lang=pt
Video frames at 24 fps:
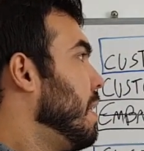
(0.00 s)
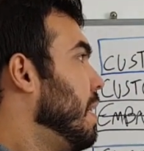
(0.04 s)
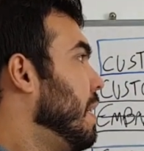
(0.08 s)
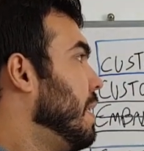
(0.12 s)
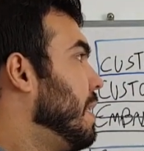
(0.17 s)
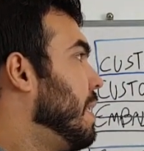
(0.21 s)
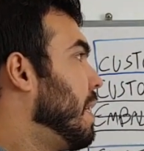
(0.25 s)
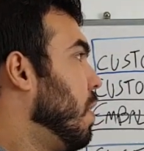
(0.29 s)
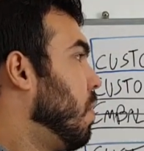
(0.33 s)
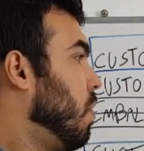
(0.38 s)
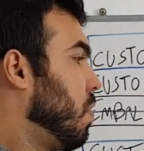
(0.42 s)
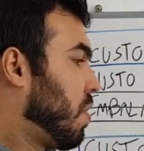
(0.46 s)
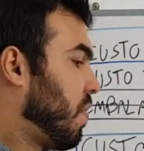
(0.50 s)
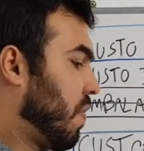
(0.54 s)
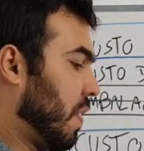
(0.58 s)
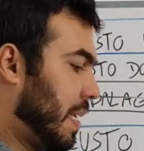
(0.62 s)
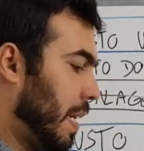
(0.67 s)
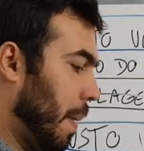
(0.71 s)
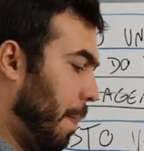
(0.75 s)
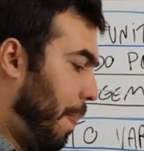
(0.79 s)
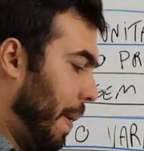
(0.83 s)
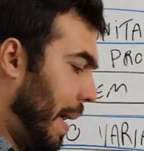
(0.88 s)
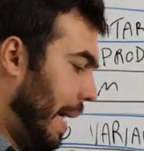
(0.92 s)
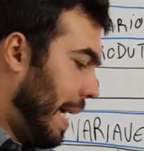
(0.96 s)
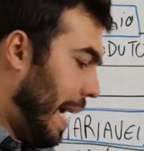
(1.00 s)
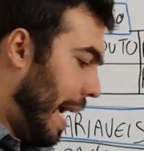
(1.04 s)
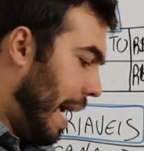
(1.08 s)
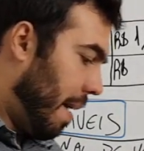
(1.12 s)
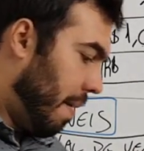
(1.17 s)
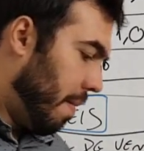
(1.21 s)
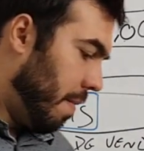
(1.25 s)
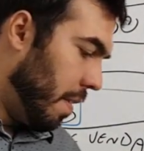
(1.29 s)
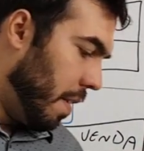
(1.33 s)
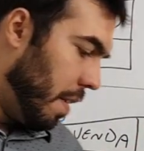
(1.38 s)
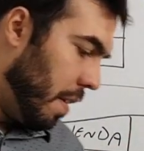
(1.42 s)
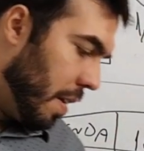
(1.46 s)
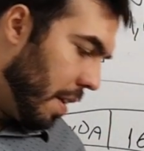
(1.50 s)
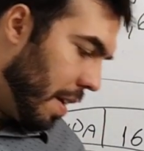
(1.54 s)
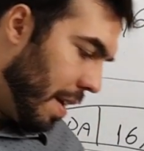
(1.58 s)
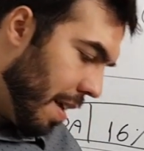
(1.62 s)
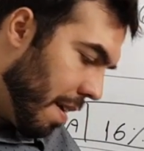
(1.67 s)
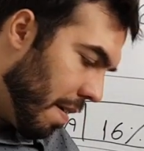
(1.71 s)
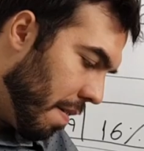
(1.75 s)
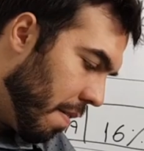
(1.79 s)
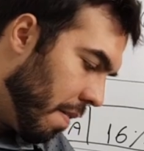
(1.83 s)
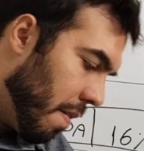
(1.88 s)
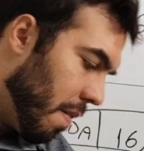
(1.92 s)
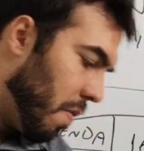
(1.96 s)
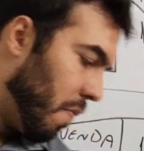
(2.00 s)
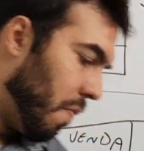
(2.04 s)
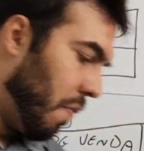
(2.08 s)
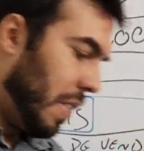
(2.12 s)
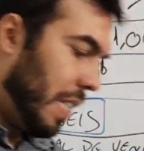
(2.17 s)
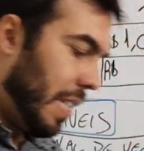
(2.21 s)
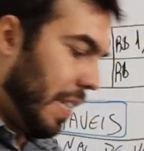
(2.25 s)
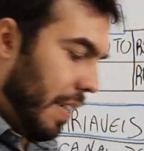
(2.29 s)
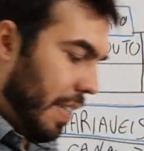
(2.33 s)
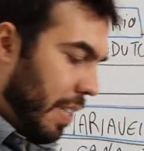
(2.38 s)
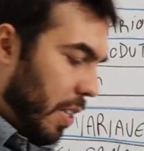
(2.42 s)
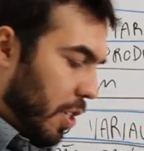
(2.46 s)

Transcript: Então, se você pegar você,